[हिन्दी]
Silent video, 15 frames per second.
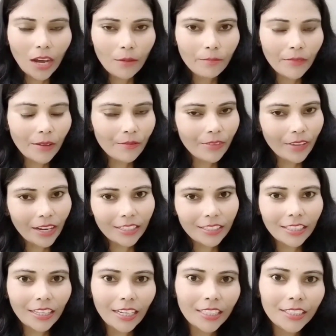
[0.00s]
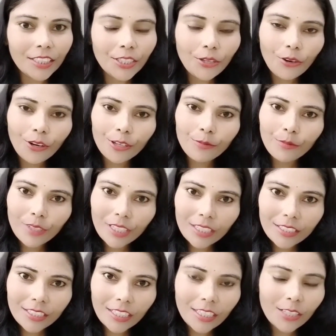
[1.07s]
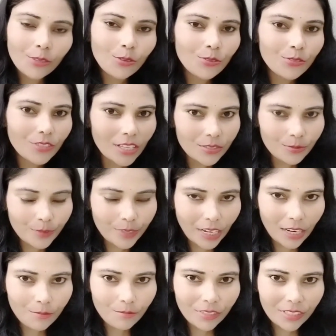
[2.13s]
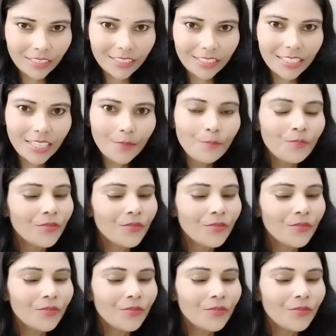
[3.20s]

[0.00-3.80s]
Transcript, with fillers: अपना प्यार दिखाइए और मेरे चैनल को सब्सक्राइब कीजिए